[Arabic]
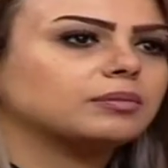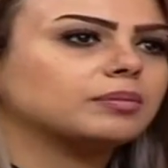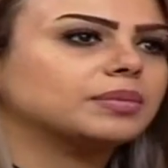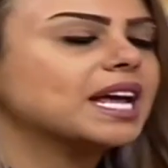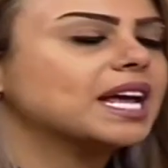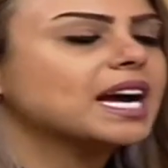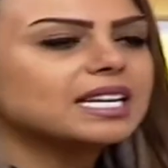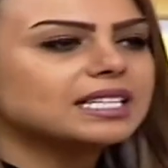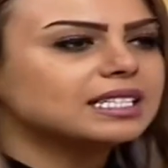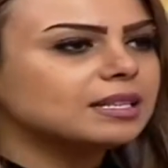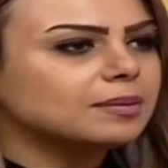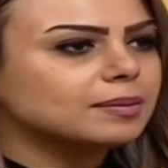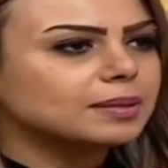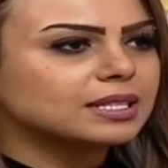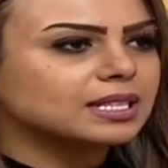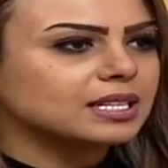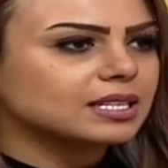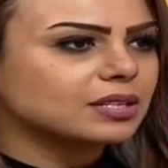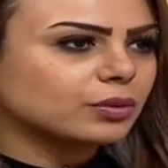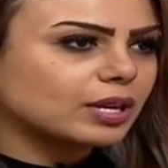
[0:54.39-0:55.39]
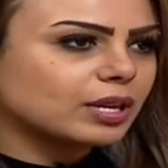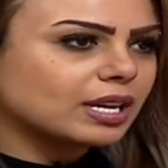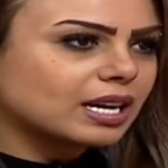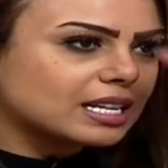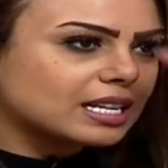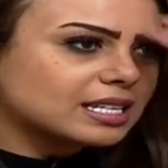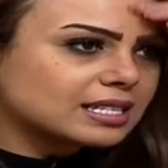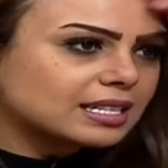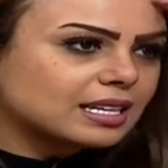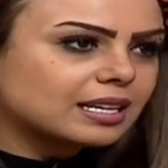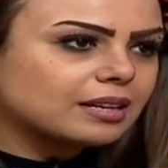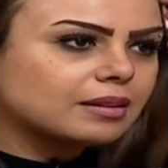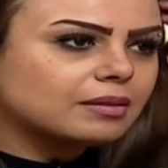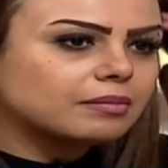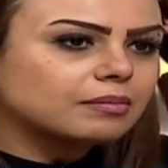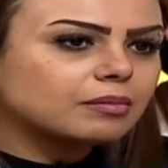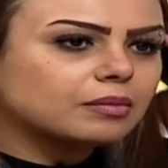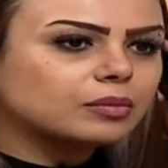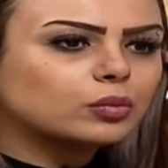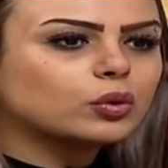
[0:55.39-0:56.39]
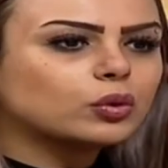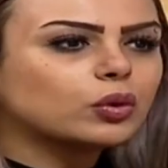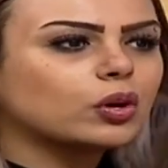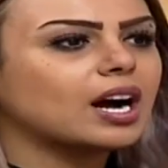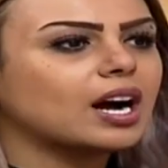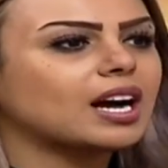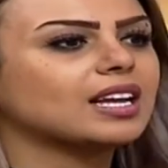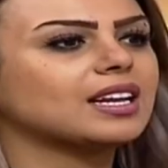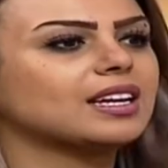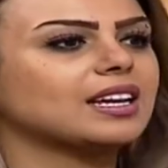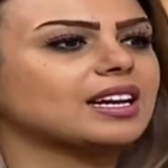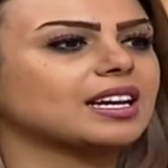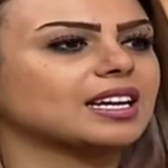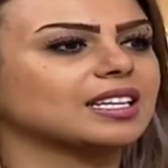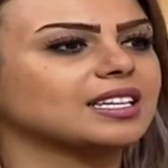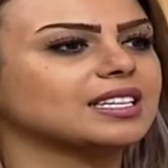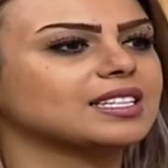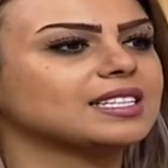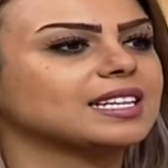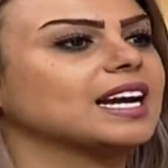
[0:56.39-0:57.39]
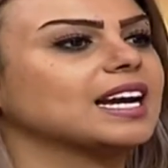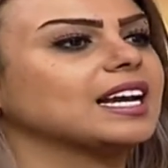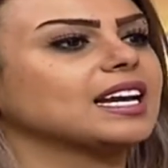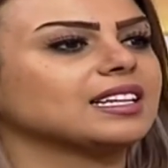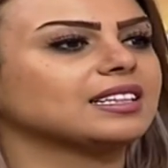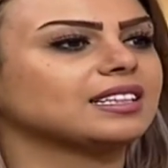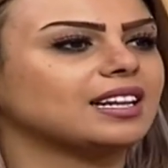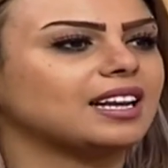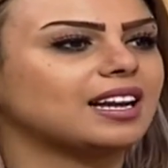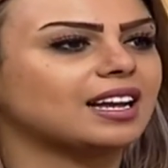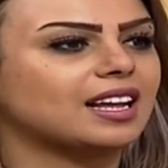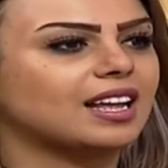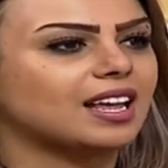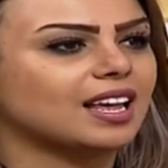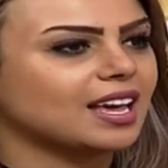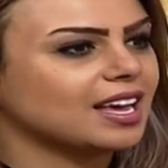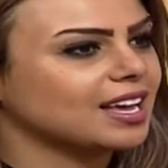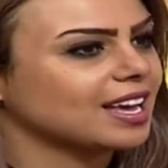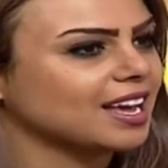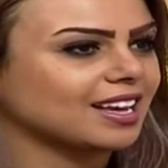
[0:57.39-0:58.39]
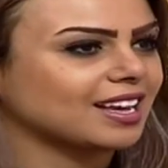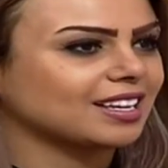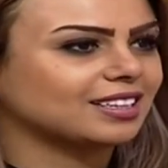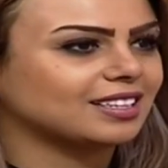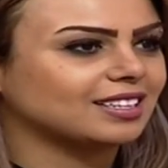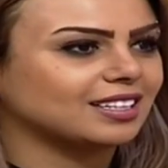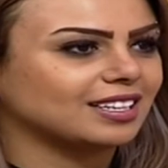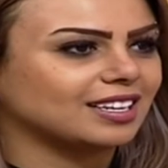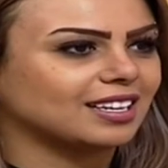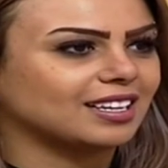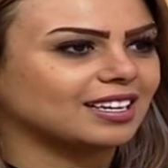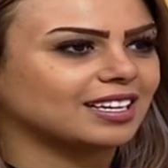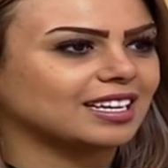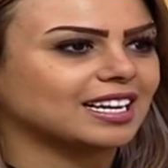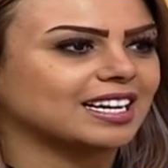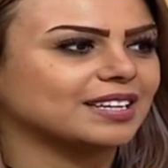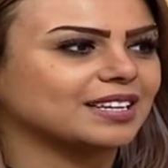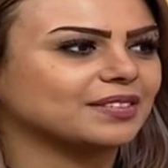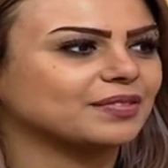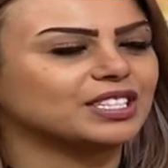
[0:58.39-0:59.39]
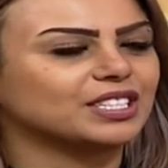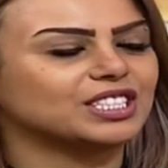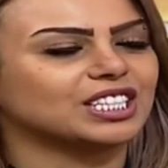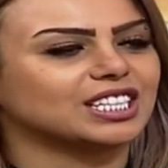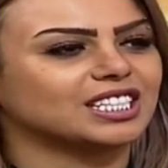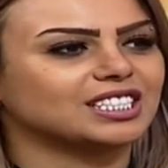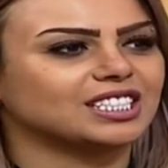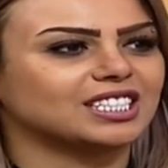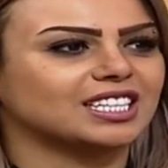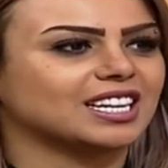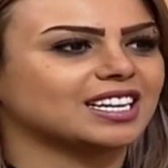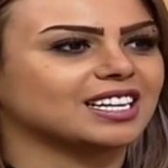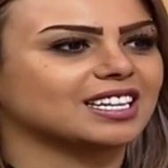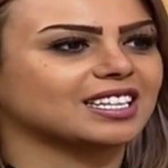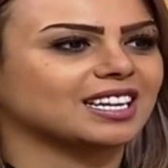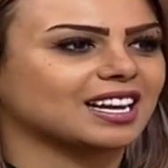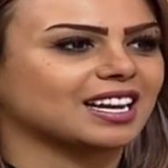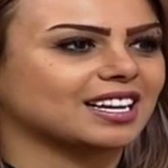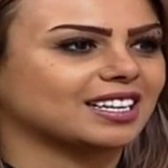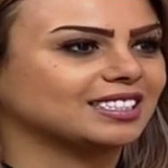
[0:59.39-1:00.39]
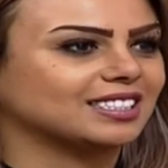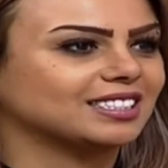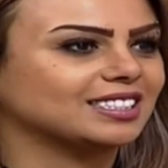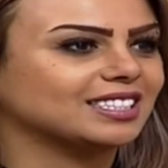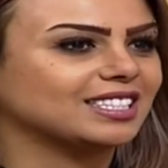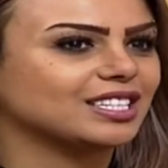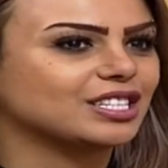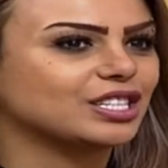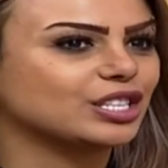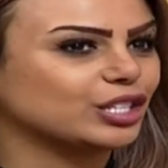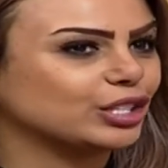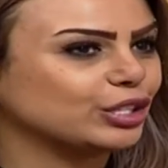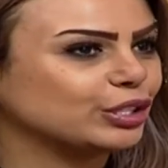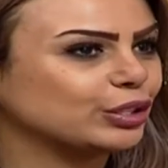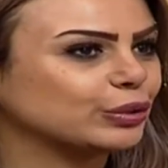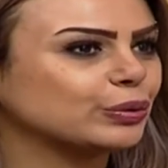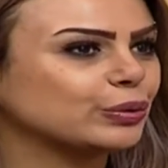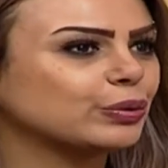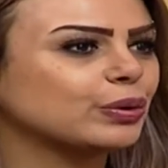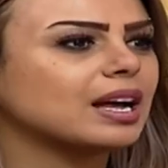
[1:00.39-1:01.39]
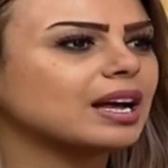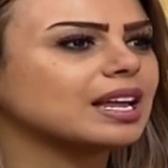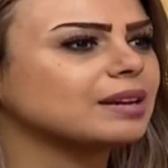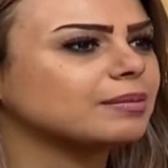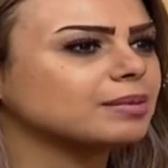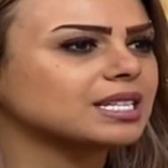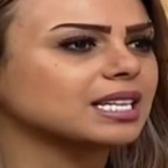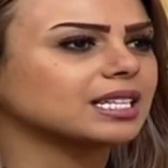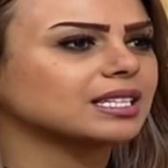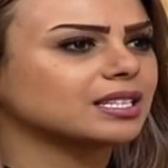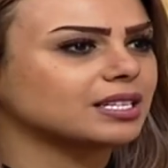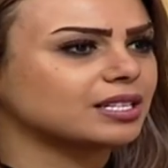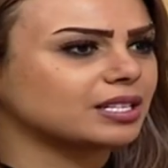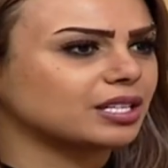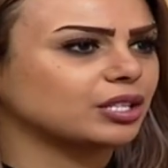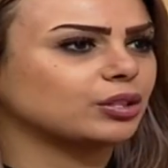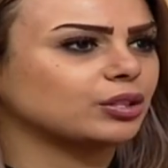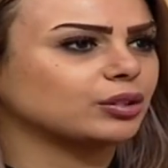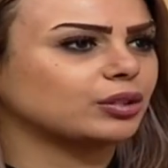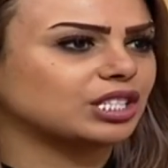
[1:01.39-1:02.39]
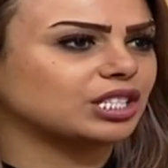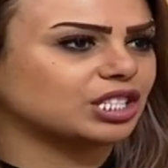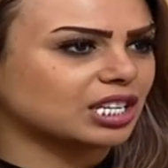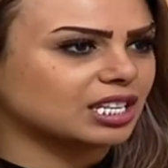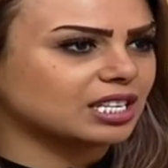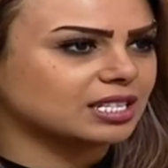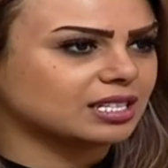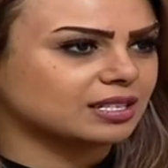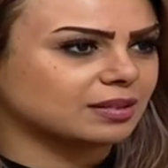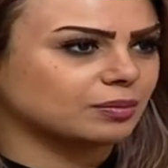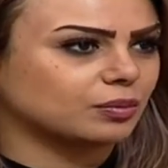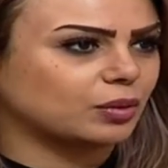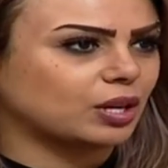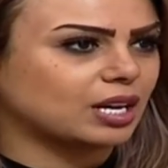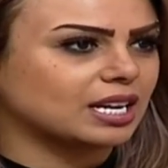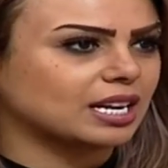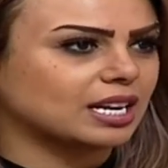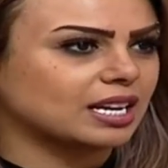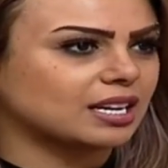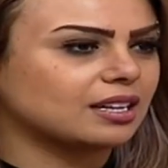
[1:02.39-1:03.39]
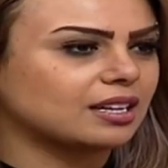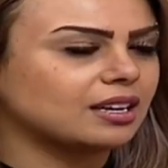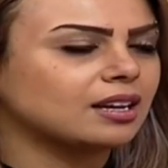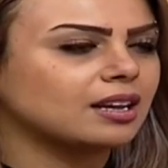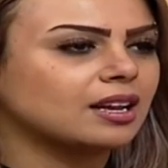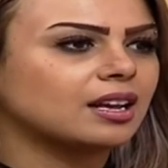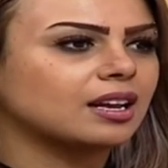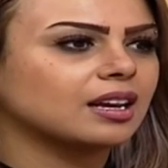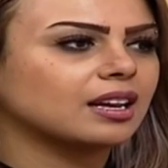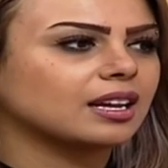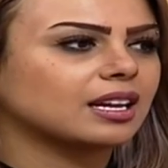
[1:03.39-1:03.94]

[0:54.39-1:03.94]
بدايتي بالتصوير اصلا مو انا يعني سعيت لها هيتني يعني فجاه شيء انا كان عندي استديو انا أوكي. مسكت استديو لشخص معين حلو